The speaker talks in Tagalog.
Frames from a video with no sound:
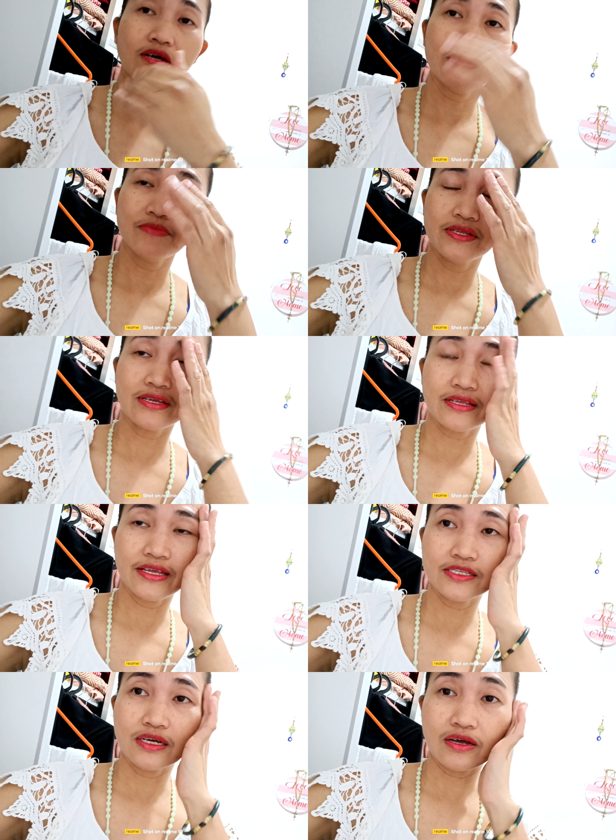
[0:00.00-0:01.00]
kalimitan na
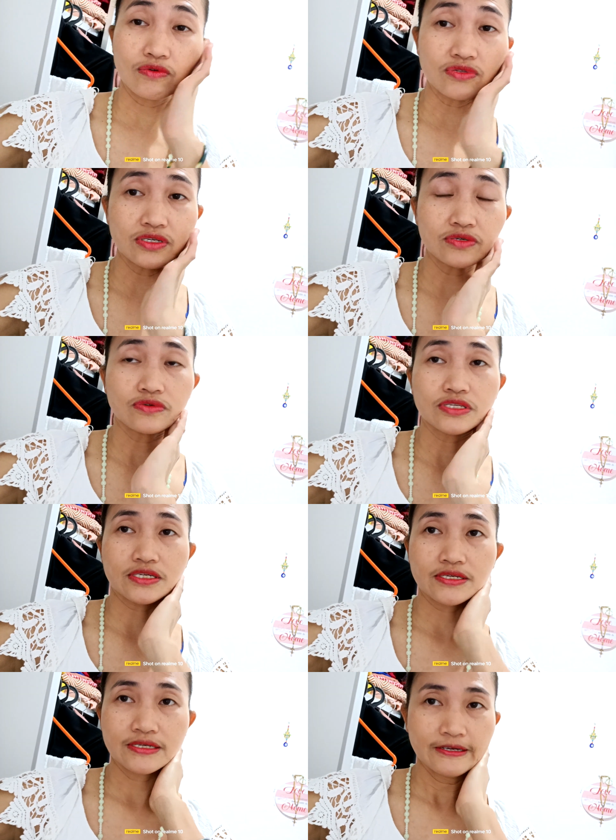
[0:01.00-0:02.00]
i-counter ko
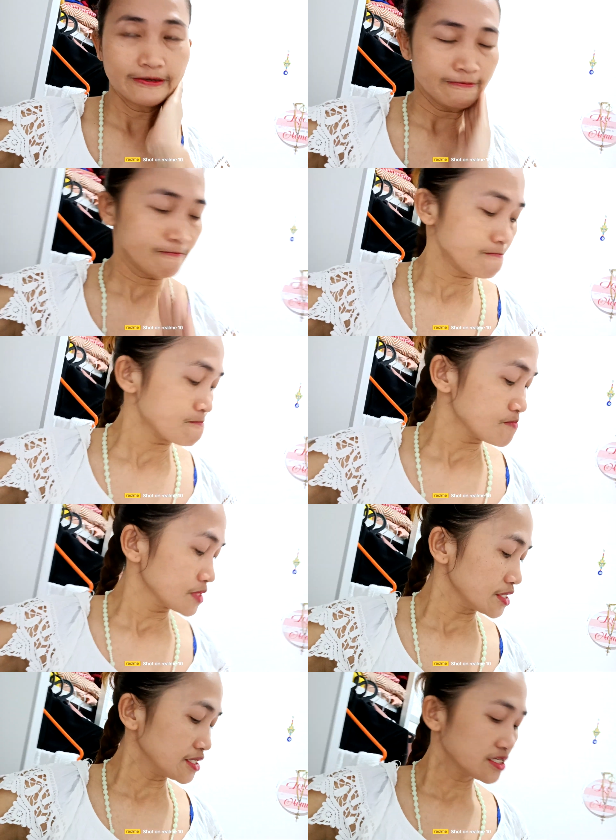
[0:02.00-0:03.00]
na
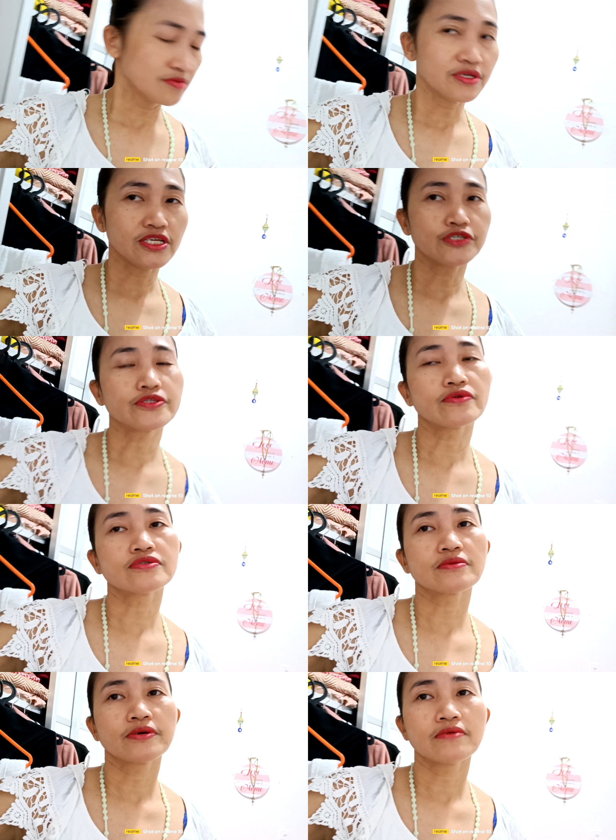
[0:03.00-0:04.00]
discrimination ako
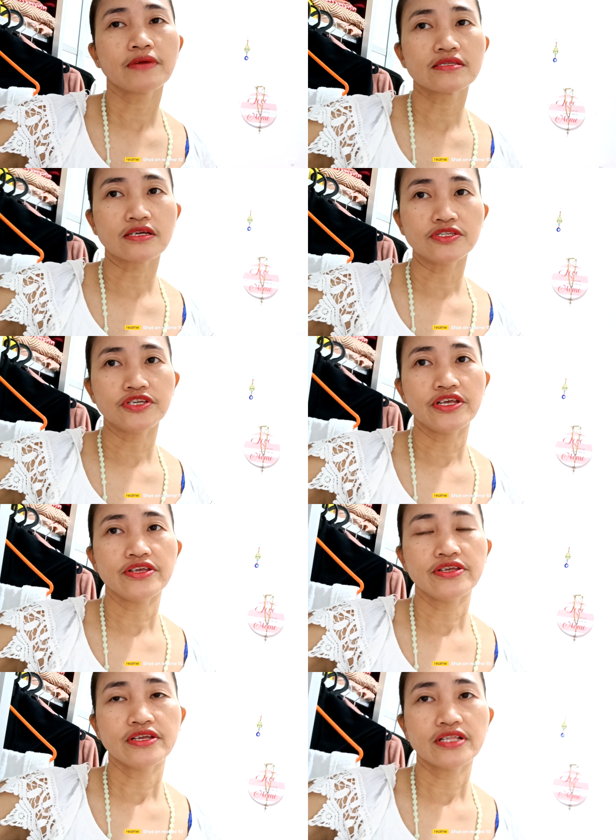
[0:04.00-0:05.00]
sa mga batang
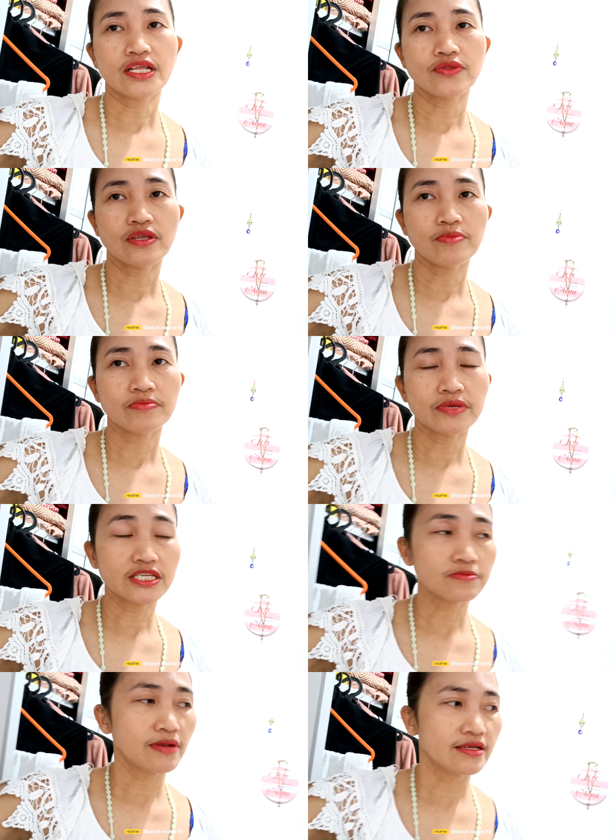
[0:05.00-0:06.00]
J, lalo na yung may
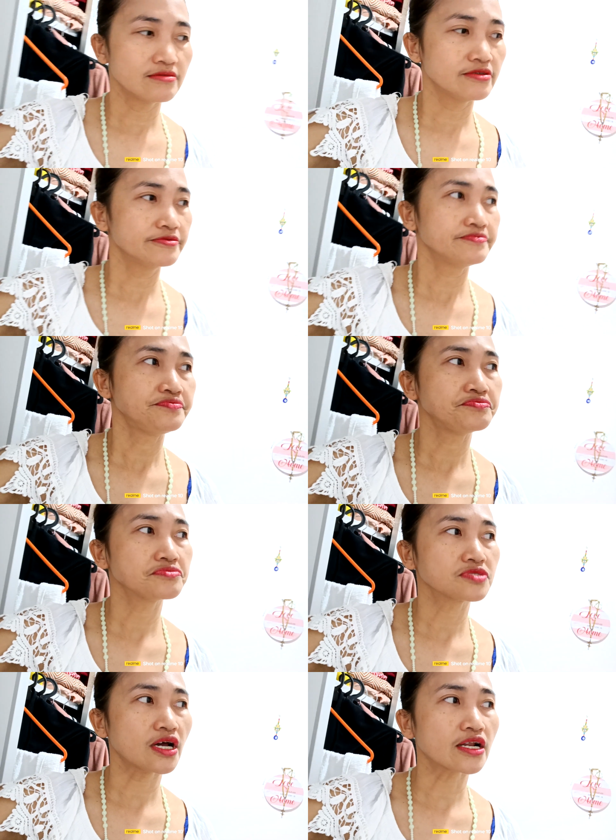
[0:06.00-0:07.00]
mixed blood.
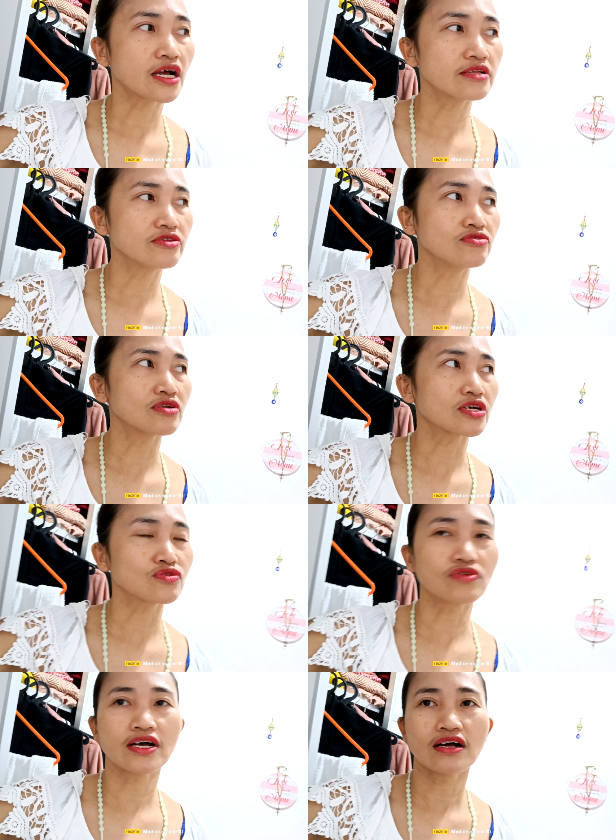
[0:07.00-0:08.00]
Karaan,
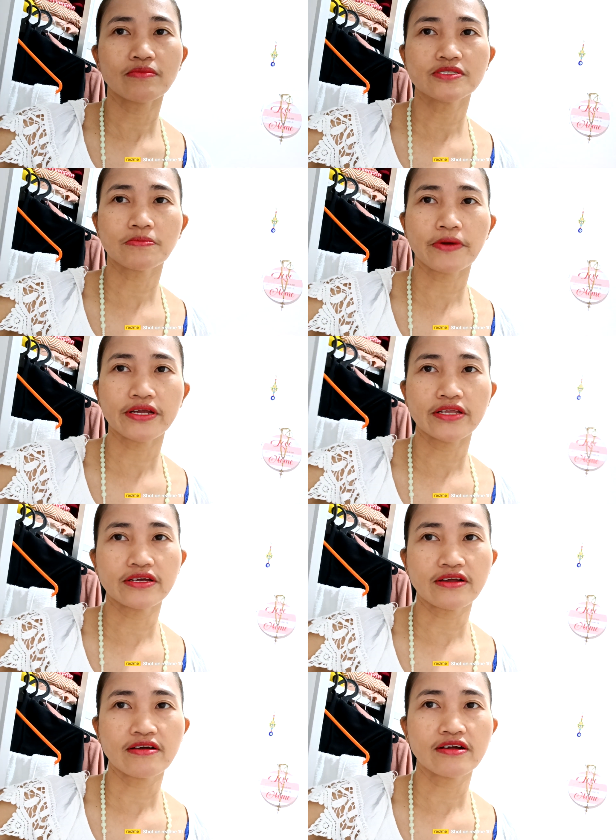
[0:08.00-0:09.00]
dinuraduraan kami sa park
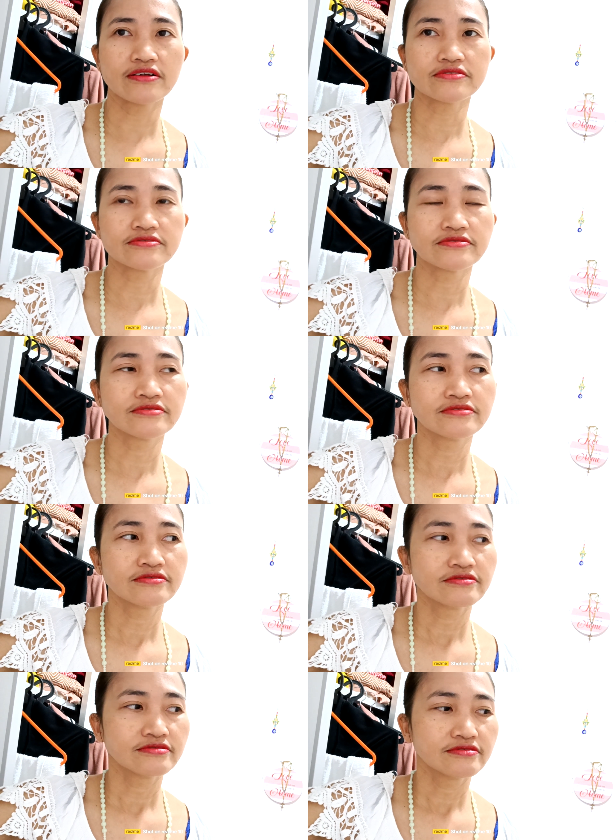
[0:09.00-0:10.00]
narangan
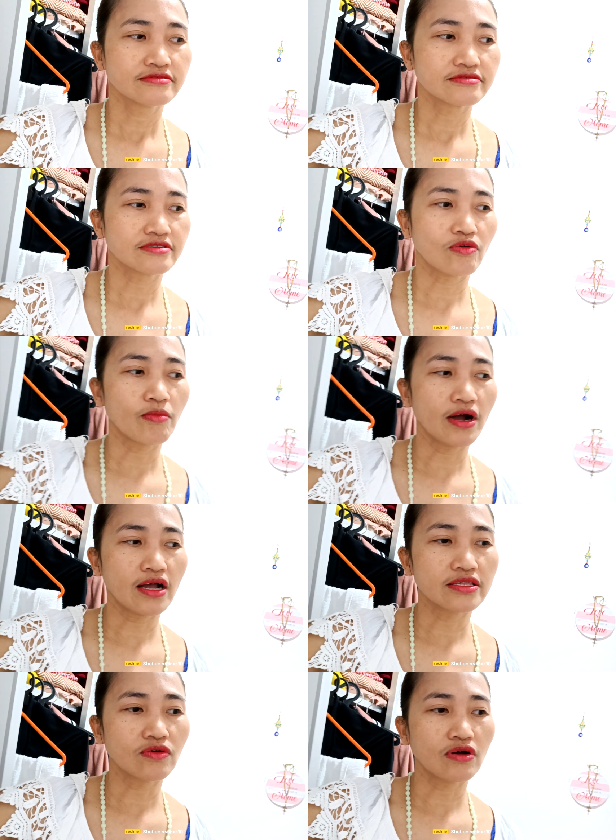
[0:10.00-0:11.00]
na
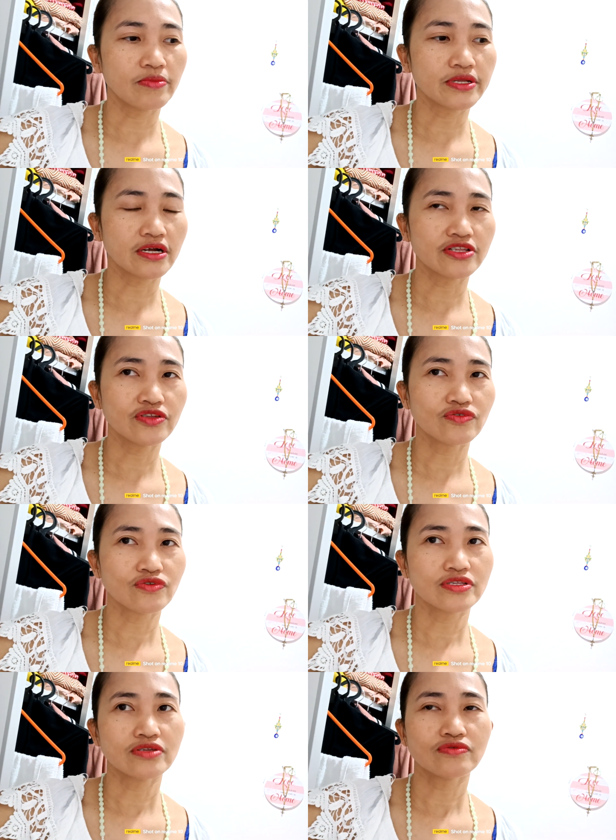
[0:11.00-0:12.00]
kumakain daw kami ng ganito,
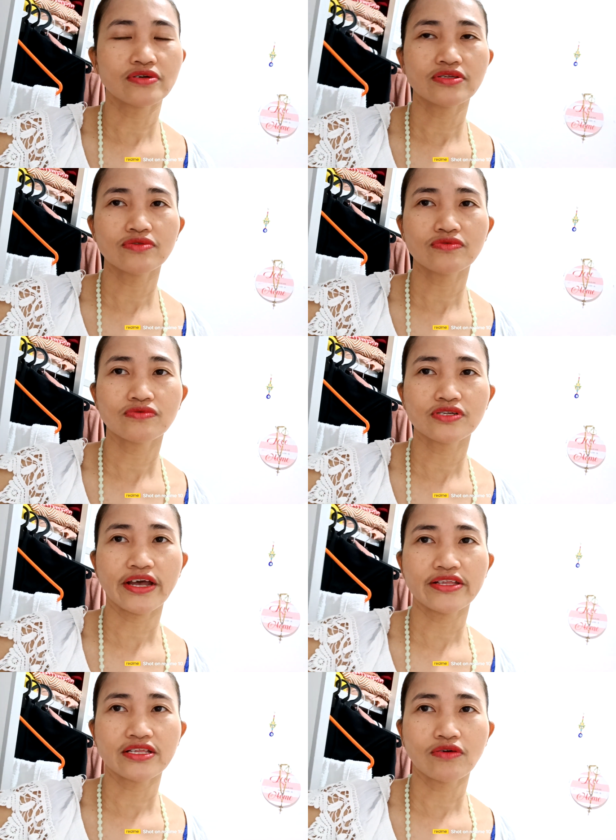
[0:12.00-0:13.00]
ganito, ganito,
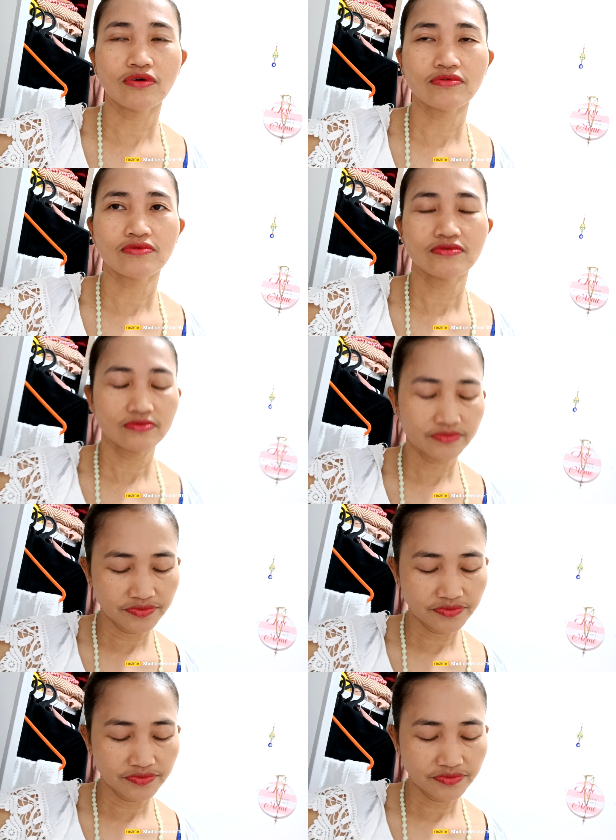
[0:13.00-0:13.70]
China daw ako